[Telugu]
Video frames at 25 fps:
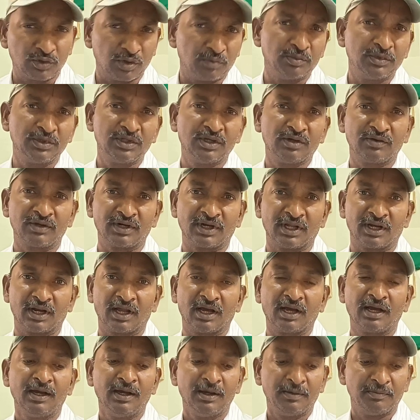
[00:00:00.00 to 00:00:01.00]
తొమ్మిదవ
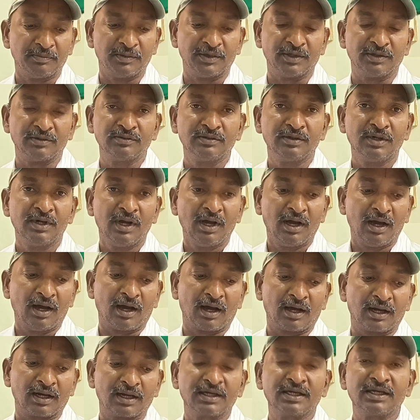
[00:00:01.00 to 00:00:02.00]
నెల మేము
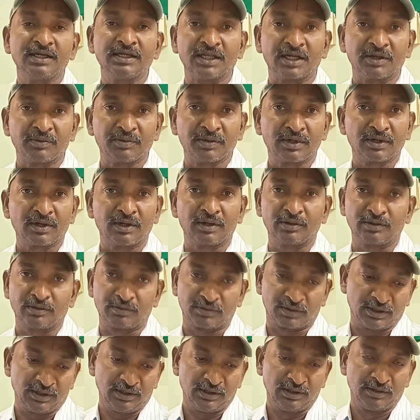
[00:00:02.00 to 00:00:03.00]
అలాగే ఇరవై
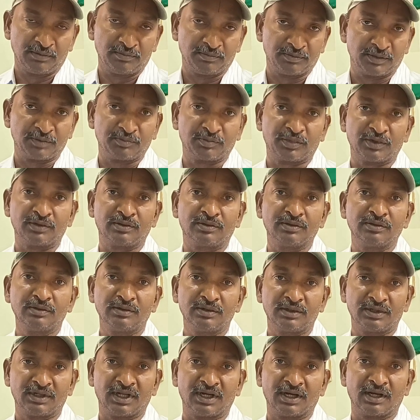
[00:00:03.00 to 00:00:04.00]
నాలుగవ మేము పాటు
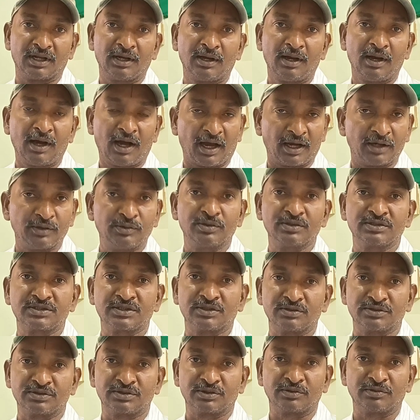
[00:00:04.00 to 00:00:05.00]
నెల ఐదో
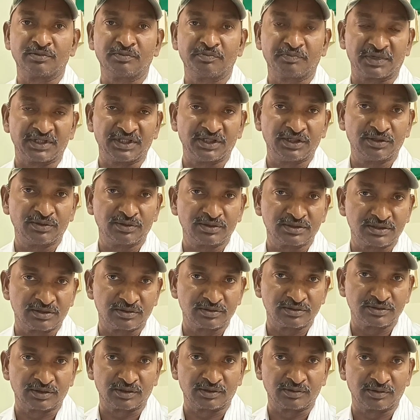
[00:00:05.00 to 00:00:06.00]
సంవత్సరం పదిహేనో
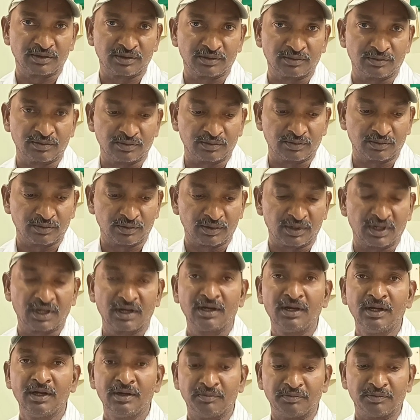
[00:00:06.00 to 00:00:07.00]
సంవత్సరం వరకు
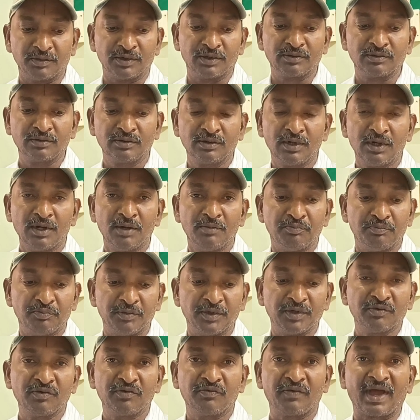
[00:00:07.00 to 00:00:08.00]
కూడా నేను
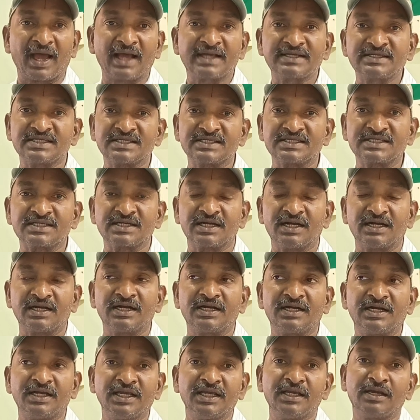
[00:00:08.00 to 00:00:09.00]
మేము వ్యాక్సిన్స్
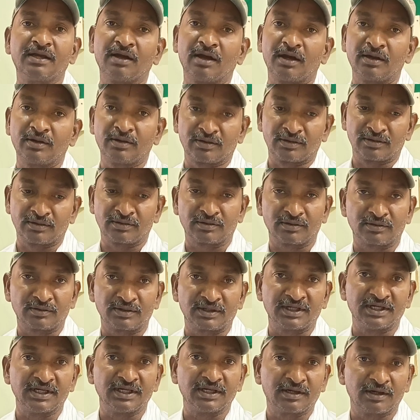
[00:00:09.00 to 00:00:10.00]
అంటే టీకాలు
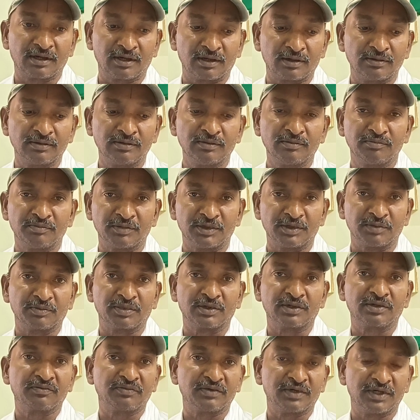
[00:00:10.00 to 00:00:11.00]
అంటాం టీకాలు నేను
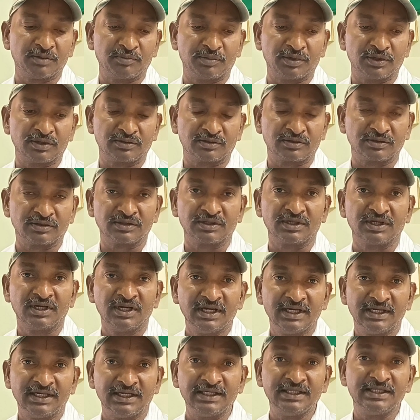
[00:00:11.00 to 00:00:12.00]
బట్టి వేయబడుతుంది
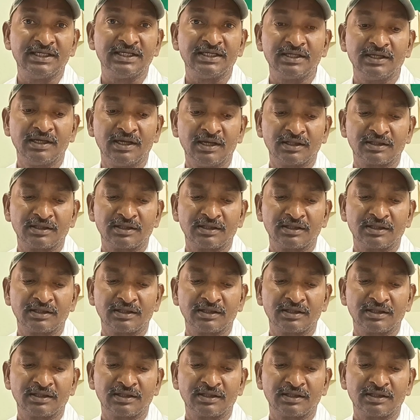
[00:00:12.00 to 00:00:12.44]
ఇది